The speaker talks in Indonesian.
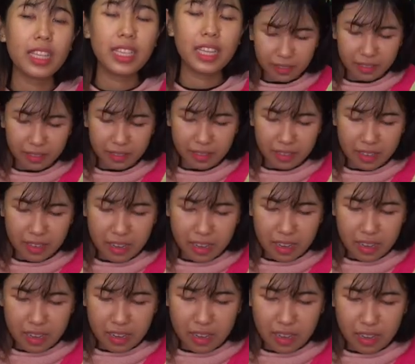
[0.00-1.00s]
aja
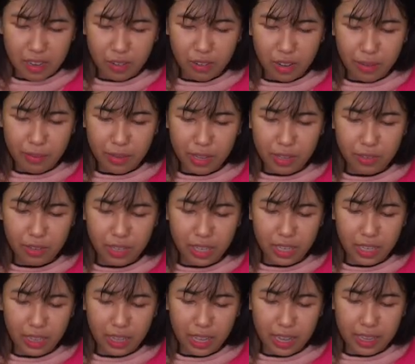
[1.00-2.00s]
aku ngambil juga
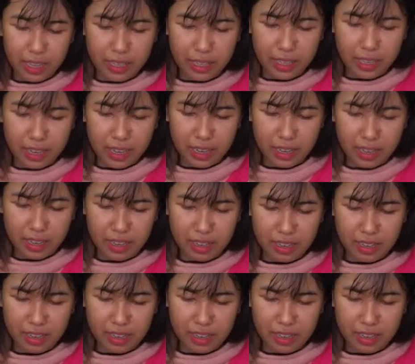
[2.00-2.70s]
dikit aja